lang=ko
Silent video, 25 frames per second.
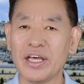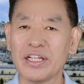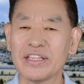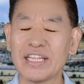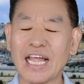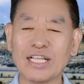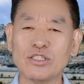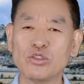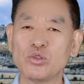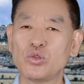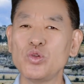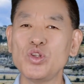
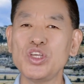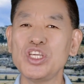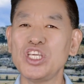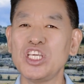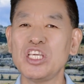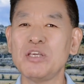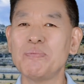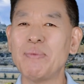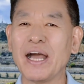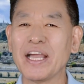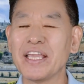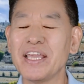단순히
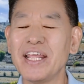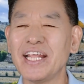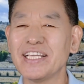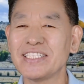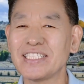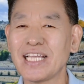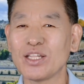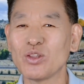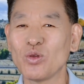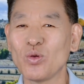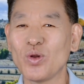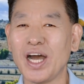이방인의
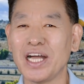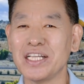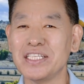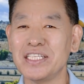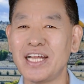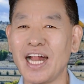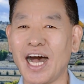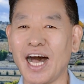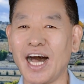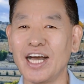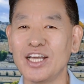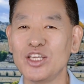사도가
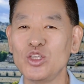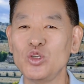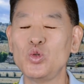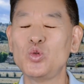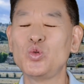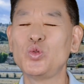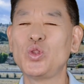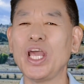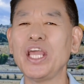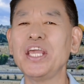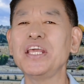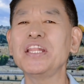아니라
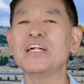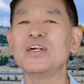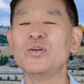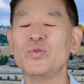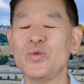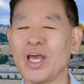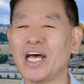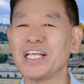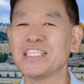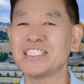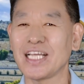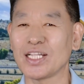유대인을
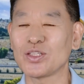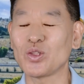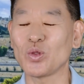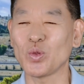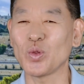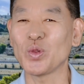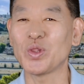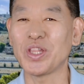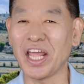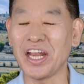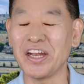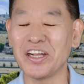위한
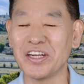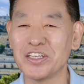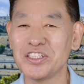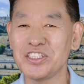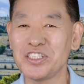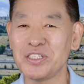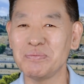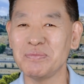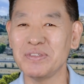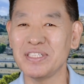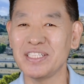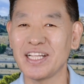사도도 되는
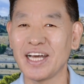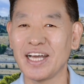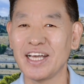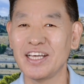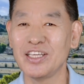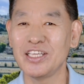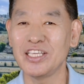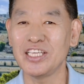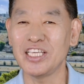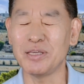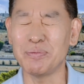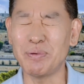것입니다.
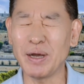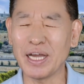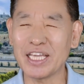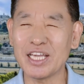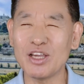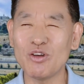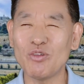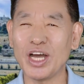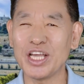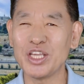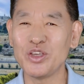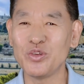
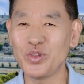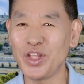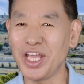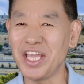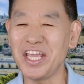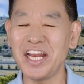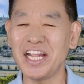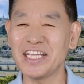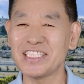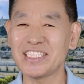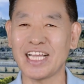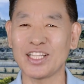이방인과
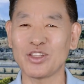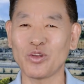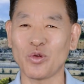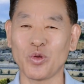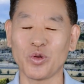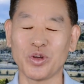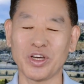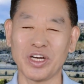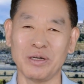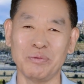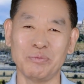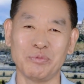유대인의
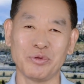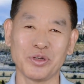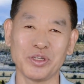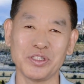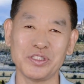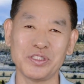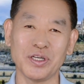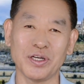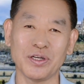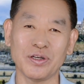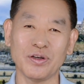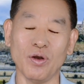사도로 그를
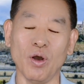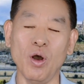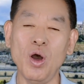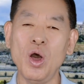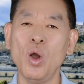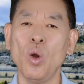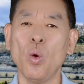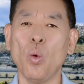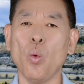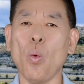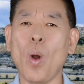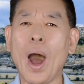부르셨고
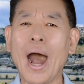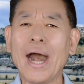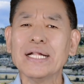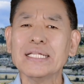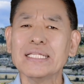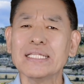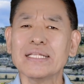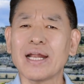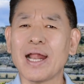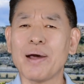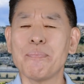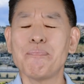
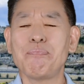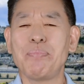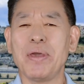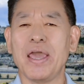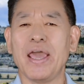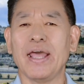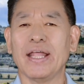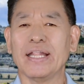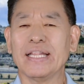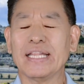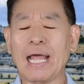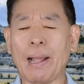왕들
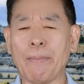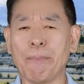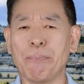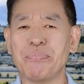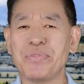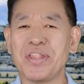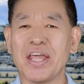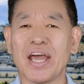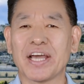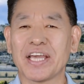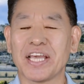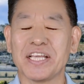앞에
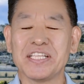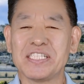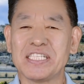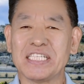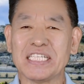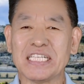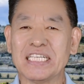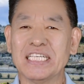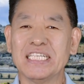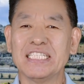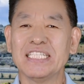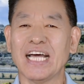담대하게
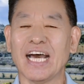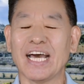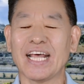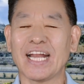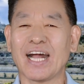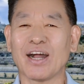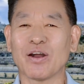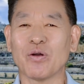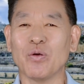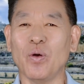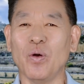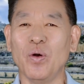
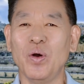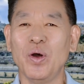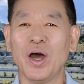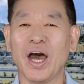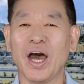증언하라고